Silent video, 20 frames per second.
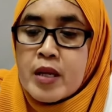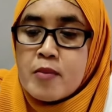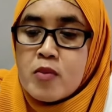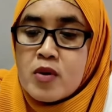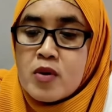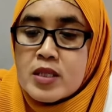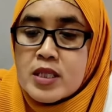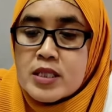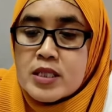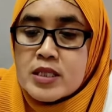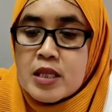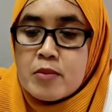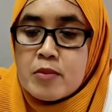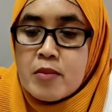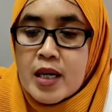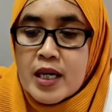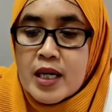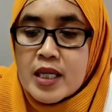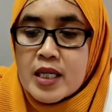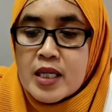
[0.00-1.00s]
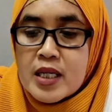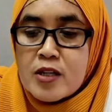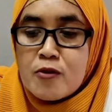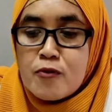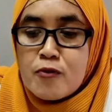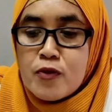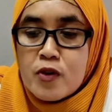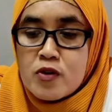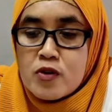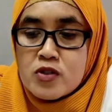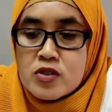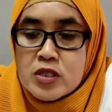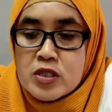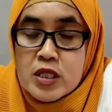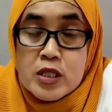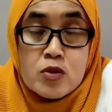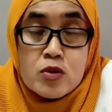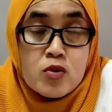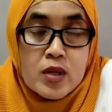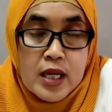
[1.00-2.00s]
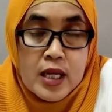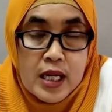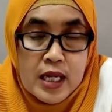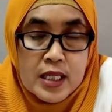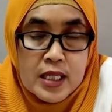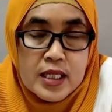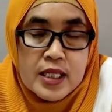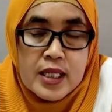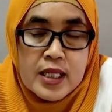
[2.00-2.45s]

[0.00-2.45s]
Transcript: Polda Jabar infrastruktural